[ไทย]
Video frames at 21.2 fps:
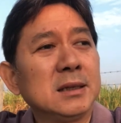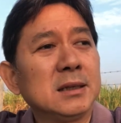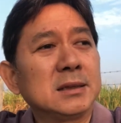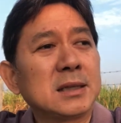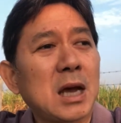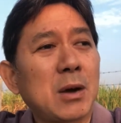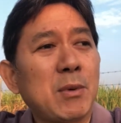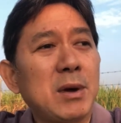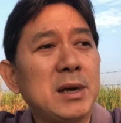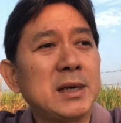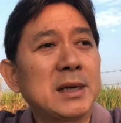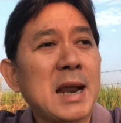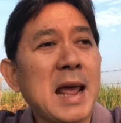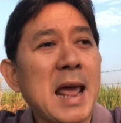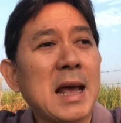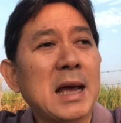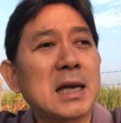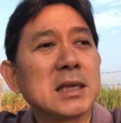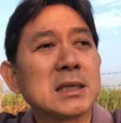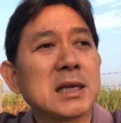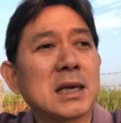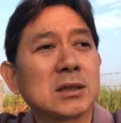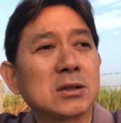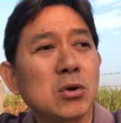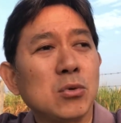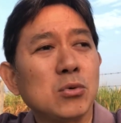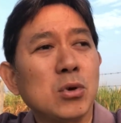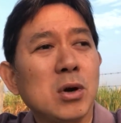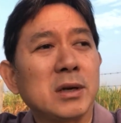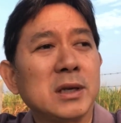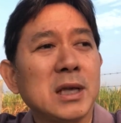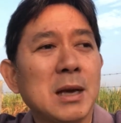จากวันแรกอ่ะอย่าง
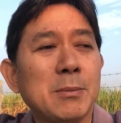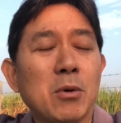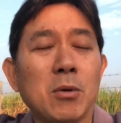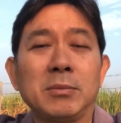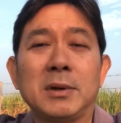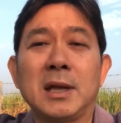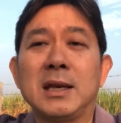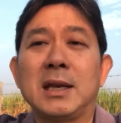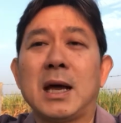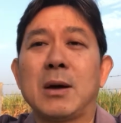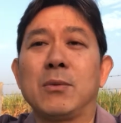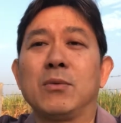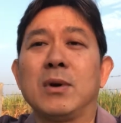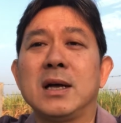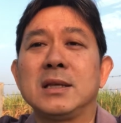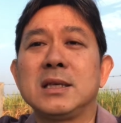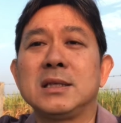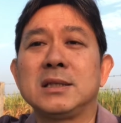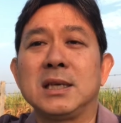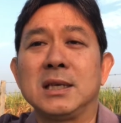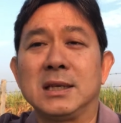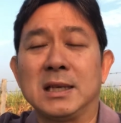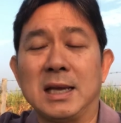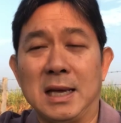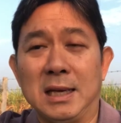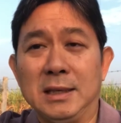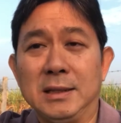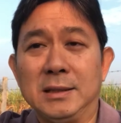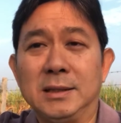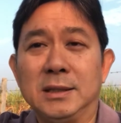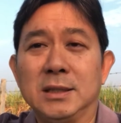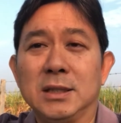ช่วงนี้ผมแนะนำว่าจริงๆเนี่ย
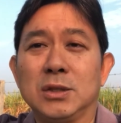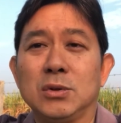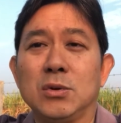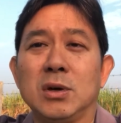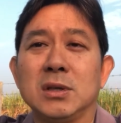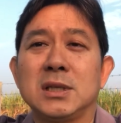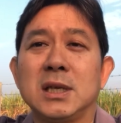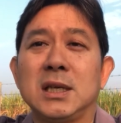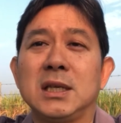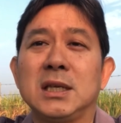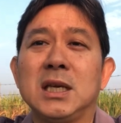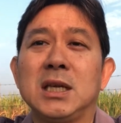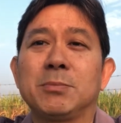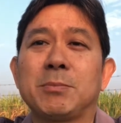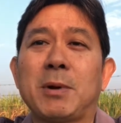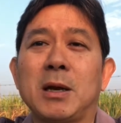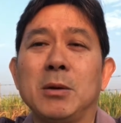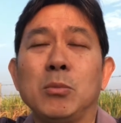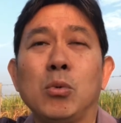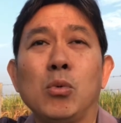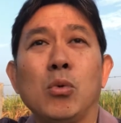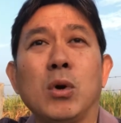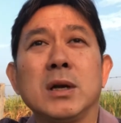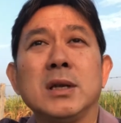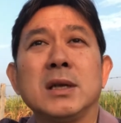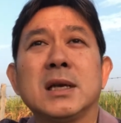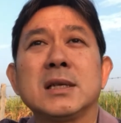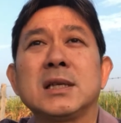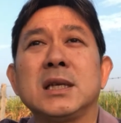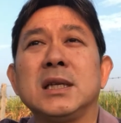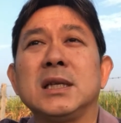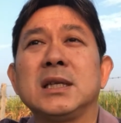ช่วงเศรษฐกิจผันผวน
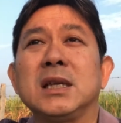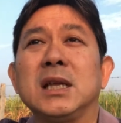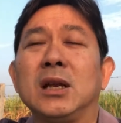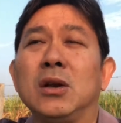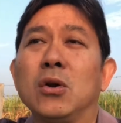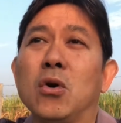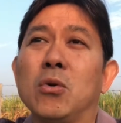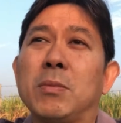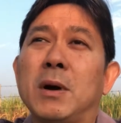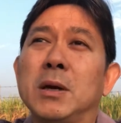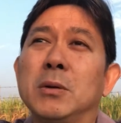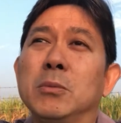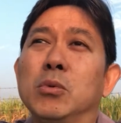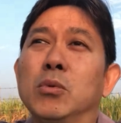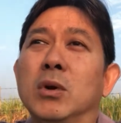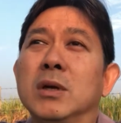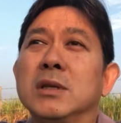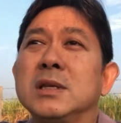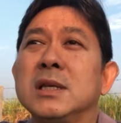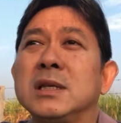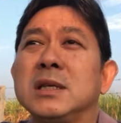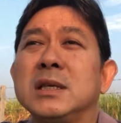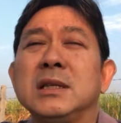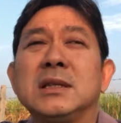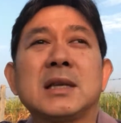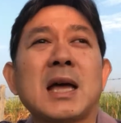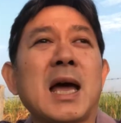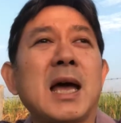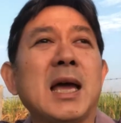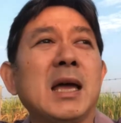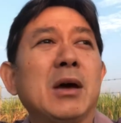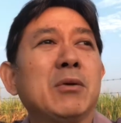นะเศรษฐกิจโลกผันผวนเศรษฐกิจ
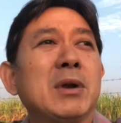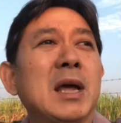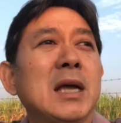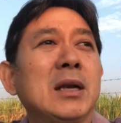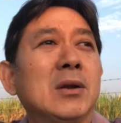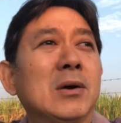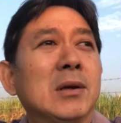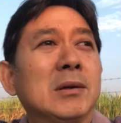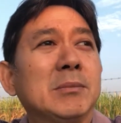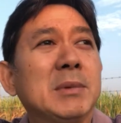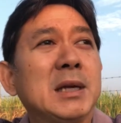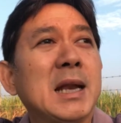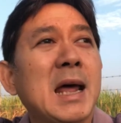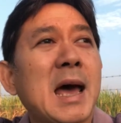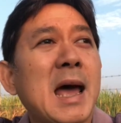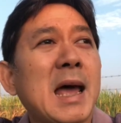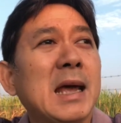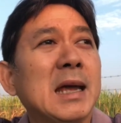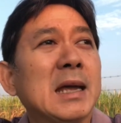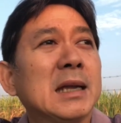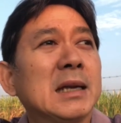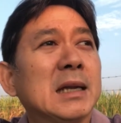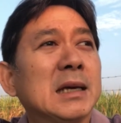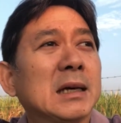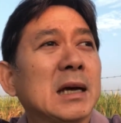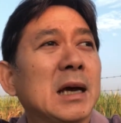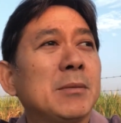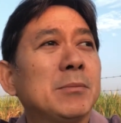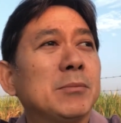ไทยเอาแน่นอนไม่ได้นะครับ